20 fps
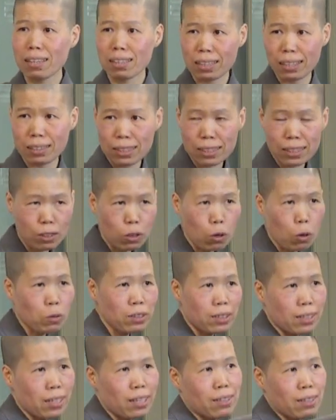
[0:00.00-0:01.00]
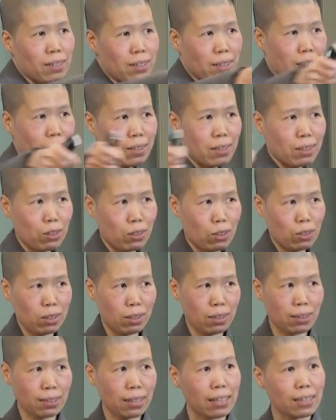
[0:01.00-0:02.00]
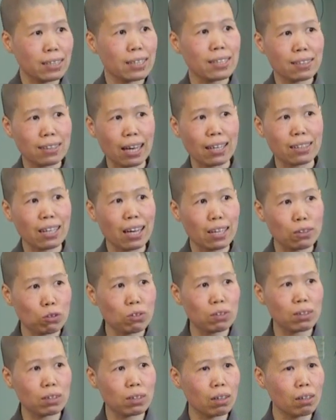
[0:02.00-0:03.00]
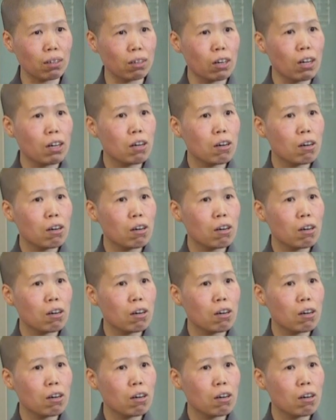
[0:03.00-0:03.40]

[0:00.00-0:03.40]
那这个空间洒净洒下去之后，